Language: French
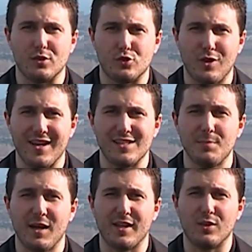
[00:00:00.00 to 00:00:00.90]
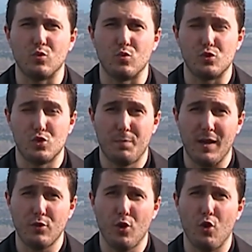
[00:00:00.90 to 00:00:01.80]
Cela reste malgré tout
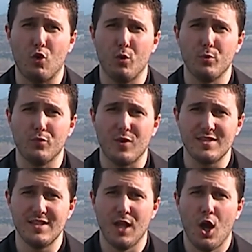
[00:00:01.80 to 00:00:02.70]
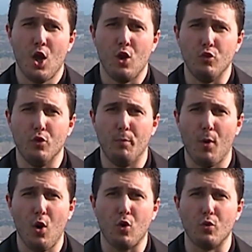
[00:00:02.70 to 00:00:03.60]
supérieur aux communes voisines de
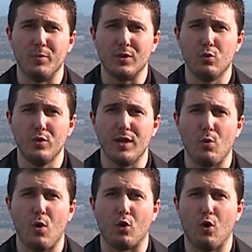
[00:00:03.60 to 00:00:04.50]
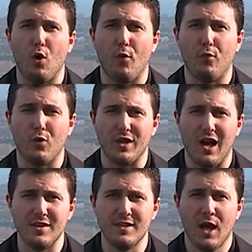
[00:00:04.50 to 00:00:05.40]
Borg, Biguglia ou encore
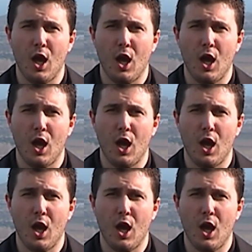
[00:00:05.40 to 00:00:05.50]
Fouriagne.